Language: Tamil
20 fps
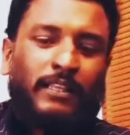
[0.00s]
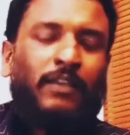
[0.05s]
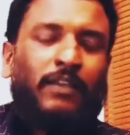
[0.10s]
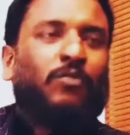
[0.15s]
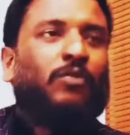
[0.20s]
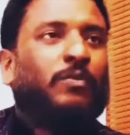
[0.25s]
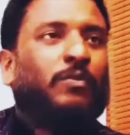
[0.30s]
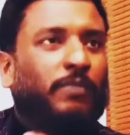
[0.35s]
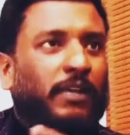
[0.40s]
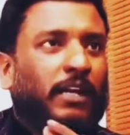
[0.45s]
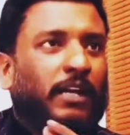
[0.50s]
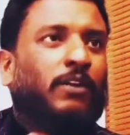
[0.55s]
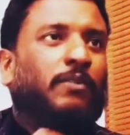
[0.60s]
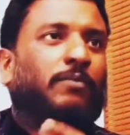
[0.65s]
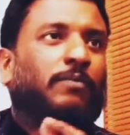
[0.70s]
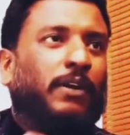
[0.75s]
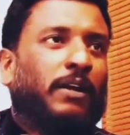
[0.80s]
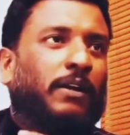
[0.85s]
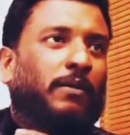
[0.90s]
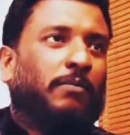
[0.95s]
அதே
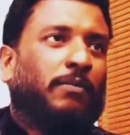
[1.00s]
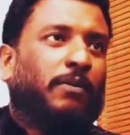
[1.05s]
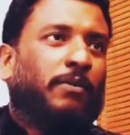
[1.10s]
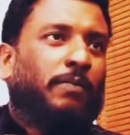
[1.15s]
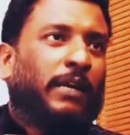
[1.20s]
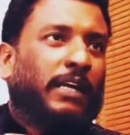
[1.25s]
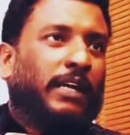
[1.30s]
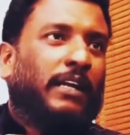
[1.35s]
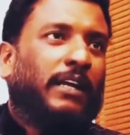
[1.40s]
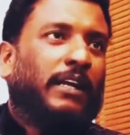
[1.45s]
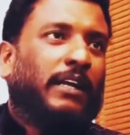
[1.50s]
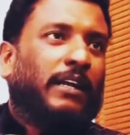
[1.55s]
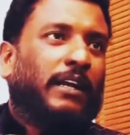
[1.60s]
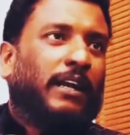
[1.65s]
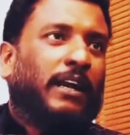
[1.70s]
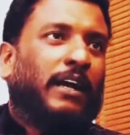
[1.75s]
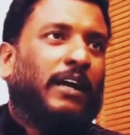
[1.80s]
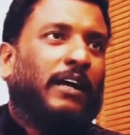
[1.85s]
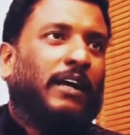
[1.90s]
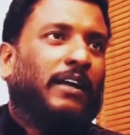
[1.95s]
உண்மையாக லவ் பண்ணுற
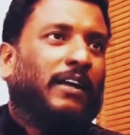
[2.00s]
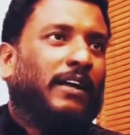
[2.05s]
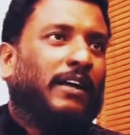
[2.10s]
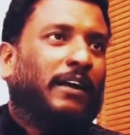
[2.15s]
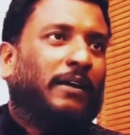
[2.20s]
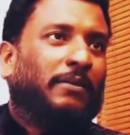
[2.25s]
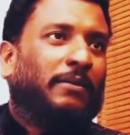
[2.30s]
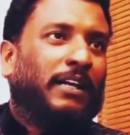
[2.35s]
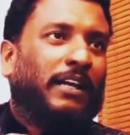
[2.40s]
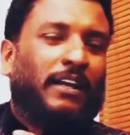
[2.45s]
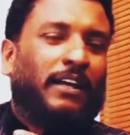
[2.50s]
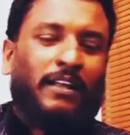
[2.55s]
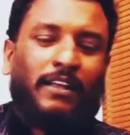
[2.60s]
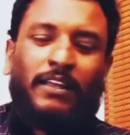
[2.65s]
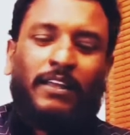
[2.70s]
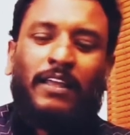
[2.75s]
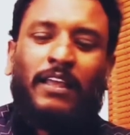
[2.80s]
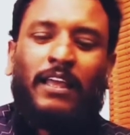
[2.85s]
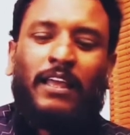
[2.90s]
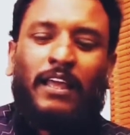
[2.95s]
பையனாக இருக்கிறான் அப்படின்னா
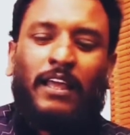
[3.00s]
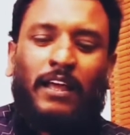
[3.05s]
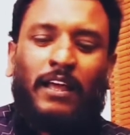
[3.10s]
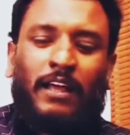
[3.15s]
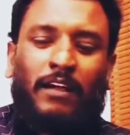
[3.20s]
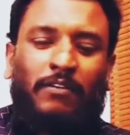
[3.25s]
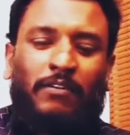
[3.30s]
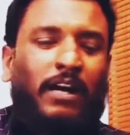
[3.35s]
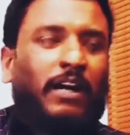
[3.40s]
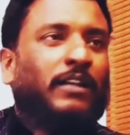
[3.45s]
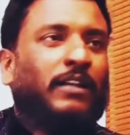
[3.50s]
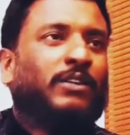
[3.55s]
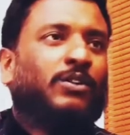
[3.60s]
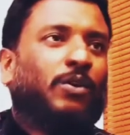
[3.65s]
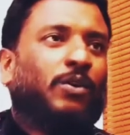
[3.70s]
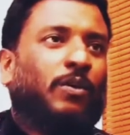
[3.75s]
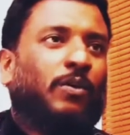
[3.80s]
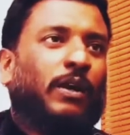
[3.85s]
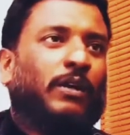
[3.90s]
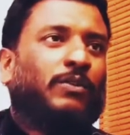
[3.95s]
அவன்
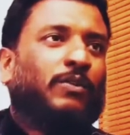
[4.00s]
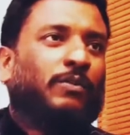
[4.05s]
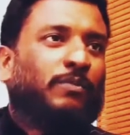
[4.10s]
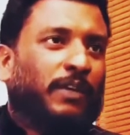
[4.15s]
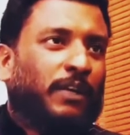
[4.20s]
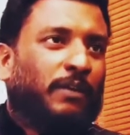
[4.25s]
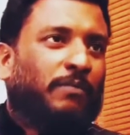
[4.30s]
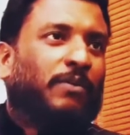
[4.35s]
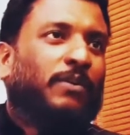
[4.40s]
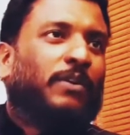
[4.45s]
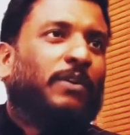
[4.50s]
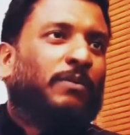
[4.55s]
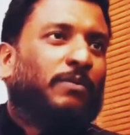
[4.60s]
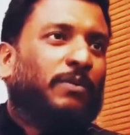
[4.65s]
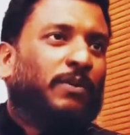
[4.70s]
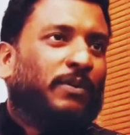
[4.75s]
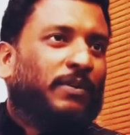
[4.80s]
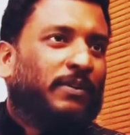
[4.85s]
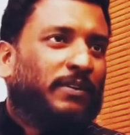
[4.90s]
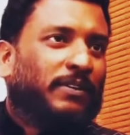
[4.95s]
ஆளுக்கு சொல்லுவான் துப்பட்டா
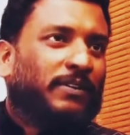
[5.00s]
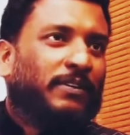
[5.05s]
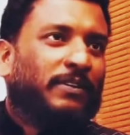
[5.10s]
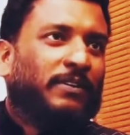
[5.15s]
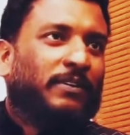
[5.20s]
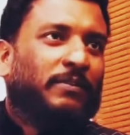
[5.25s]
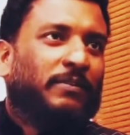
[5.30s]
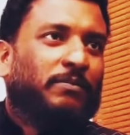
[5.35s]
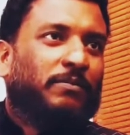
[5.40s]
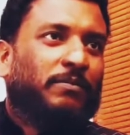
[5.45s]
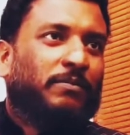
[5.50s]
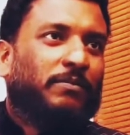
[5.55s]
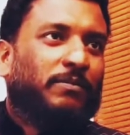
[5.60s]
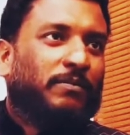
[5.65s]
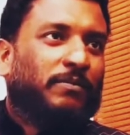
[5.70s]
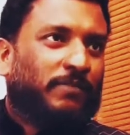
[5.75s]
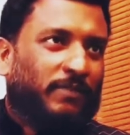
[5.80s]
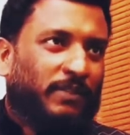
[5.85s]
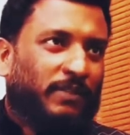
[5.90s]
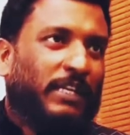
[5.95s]
போட்டு போ
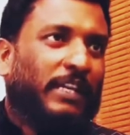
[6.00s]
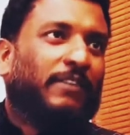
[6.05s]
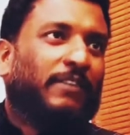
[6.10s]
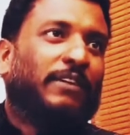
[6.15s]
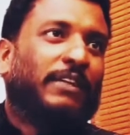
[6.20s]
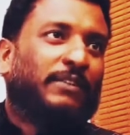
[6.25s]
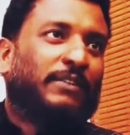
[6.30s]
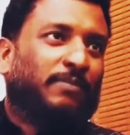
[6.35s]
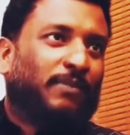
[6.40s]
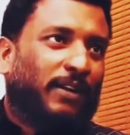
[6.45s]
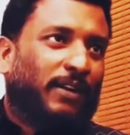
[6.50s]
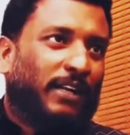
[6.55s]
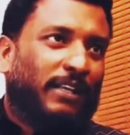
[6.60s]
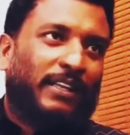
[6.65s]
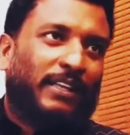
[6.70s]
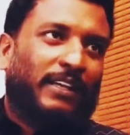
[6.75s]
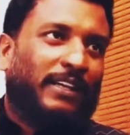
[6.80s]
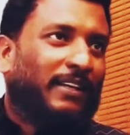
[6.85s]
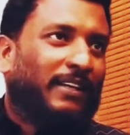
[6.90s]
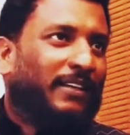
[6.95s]
ஸ்லீவ்லெஸ்
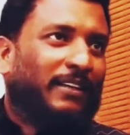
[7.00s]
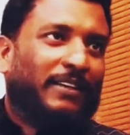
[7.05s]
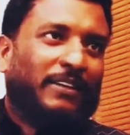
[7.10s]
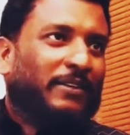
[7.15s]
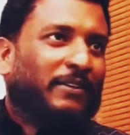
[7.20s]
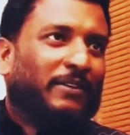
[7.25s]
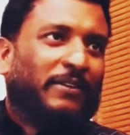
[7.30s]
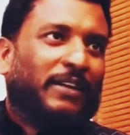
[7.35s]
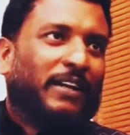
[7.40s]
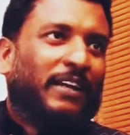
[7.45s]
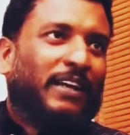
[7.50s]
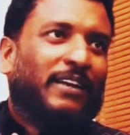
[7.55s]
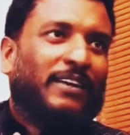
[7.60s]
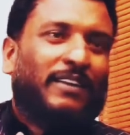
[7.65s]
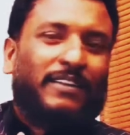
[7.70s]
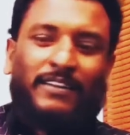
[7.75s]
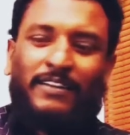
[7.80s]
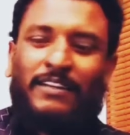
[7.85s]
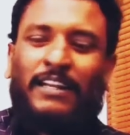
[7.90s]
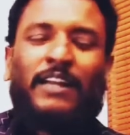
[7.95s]
போடாத
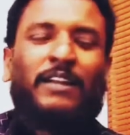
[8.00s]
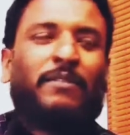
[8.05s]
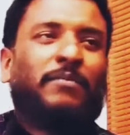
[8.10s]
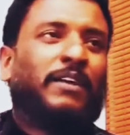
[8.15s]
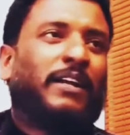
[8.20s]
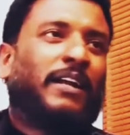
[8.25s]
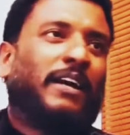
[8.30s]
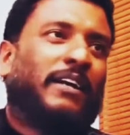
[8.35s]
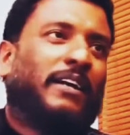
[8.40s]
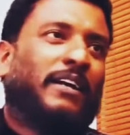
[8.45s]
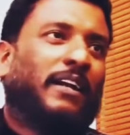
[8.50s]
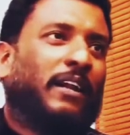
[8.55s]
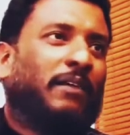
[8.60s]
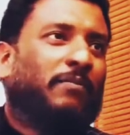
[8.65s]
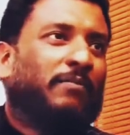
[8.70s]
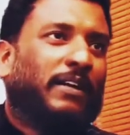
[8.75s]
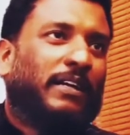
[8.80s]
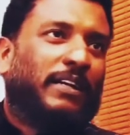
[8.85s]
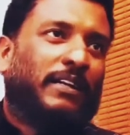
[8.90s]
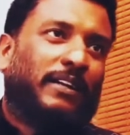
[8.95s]
இல்லை நாலு பேர்
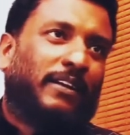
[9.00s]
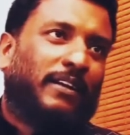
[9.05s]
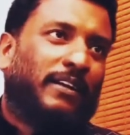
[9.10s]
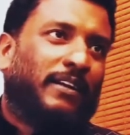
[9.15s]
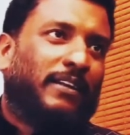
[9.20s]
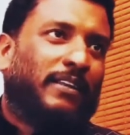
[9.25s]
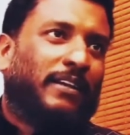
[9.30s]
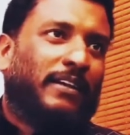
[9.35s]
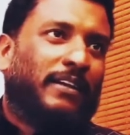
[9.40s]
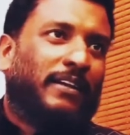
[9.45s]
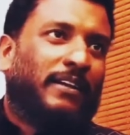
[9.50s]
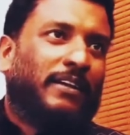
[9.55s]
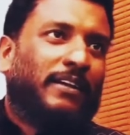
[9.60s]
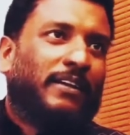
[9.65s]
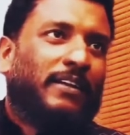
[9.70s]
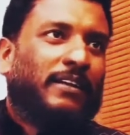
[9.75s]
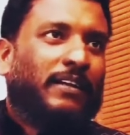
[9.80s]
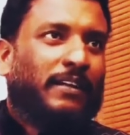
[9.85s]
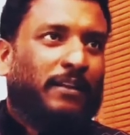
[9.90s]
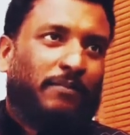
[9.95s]
அக்கெல்லாம் பண்ணிகிட்டு இருக்காத
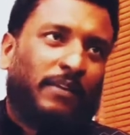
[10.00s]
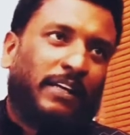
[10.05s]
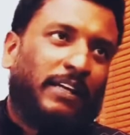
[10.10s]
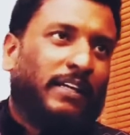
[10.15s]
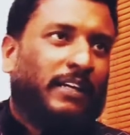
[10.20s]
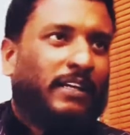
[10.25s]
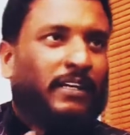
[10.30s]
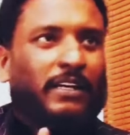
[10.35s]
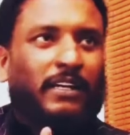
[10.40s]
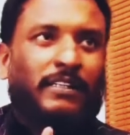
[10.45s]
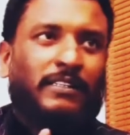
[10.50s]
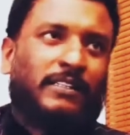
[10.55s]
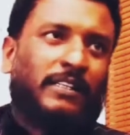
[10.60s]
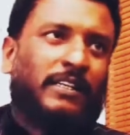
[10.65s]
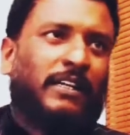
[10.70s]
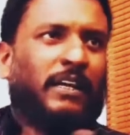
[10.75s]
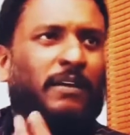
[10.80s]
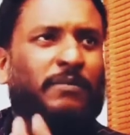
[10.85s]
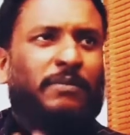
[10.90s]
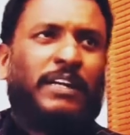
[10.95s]
நம்ம
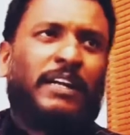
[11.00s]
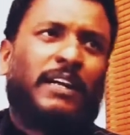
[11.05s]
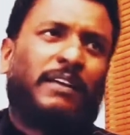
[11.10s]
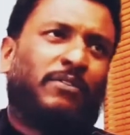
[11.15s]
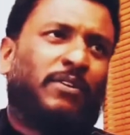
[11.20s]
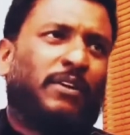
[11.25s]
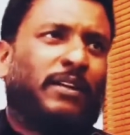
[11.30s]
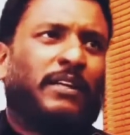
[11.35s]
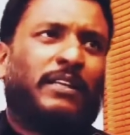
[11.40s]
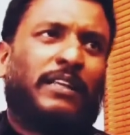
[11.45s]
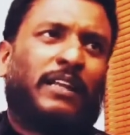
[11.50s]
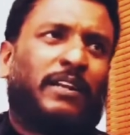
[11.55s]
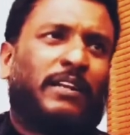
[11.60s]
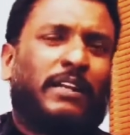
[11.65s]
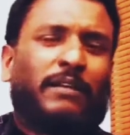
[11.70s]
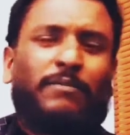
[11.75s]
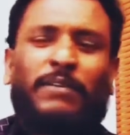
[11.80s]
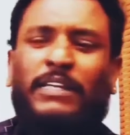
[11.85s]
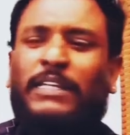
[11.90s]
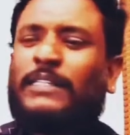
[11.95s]
கல்ச்சர் அப்படின்லாம் ஒன்று
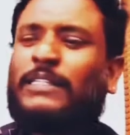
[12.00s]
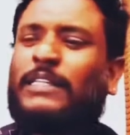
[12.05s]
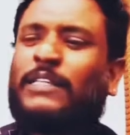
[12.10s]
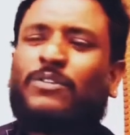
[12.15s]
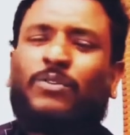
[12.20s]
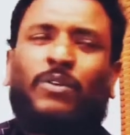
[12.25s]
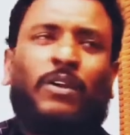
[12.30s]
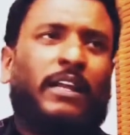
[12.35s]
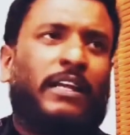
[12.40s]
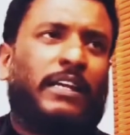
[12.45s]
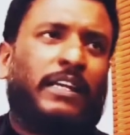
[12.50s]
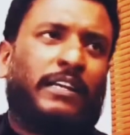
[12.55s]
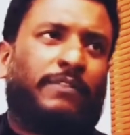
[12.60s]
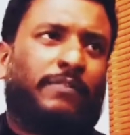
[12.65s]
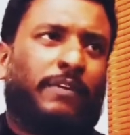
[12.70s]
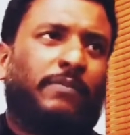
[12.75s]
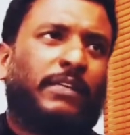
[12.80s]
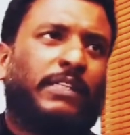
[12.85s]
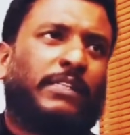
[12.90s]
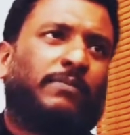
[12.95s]
இருந்தால நம்ம ஈஸியாக சொல்லலாம்
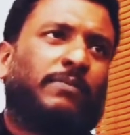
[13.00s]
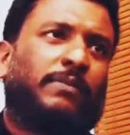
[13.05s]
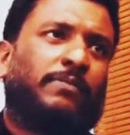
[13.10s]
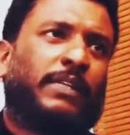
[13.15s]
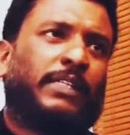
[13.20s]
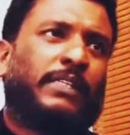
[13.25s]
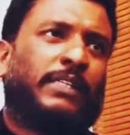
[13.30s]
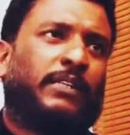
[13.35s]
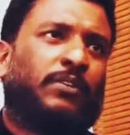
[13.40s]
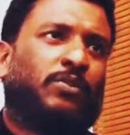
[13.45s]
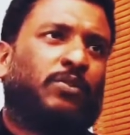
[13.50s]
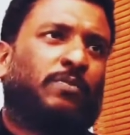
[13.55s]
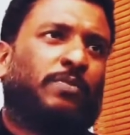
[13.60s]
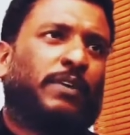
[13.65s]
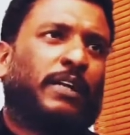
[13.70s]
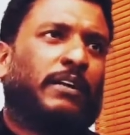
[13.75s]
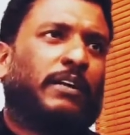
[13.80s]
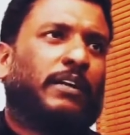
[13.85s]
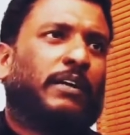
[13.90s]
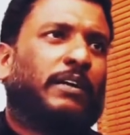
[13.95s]
இன்றைக்கி ஃபெமினிசம் பேசிட்டு
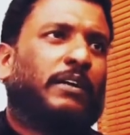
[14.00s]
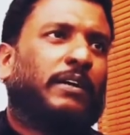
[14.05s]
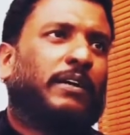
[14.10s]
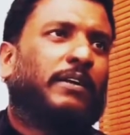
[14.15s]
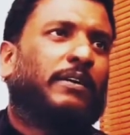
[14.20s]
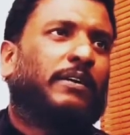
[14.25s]
துப்பட்டா